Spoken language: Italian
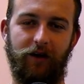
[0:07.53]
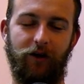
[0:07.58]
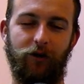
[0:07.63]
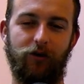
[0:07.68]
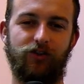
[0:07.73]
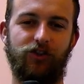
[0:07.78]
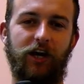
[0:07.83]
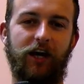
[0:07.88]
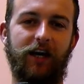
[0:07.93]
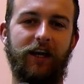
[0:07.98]

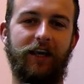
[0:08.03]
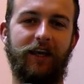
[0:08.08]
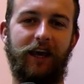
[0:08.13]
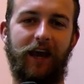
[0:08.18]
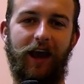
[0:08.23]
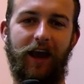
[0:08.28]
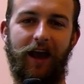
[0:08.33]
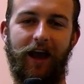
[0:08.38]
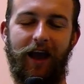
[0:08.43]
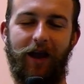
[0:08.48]
Ojair chi
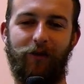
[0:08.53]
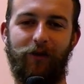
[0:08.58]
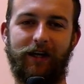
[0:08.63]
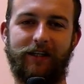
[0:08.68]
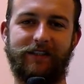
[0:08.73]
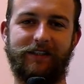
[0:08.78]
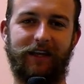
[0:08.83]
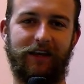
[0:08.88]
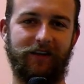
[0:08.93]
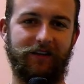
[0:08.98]
è? È una
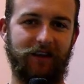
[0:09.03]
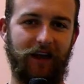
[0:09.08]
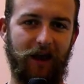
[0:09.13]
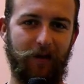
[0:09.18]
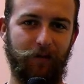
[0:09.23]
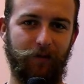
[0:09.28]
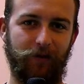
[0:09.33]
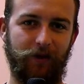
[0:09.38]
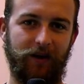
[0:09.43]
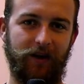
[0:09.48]

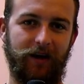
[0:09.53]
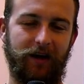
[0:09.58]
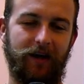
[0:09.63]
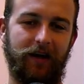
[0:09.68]
startup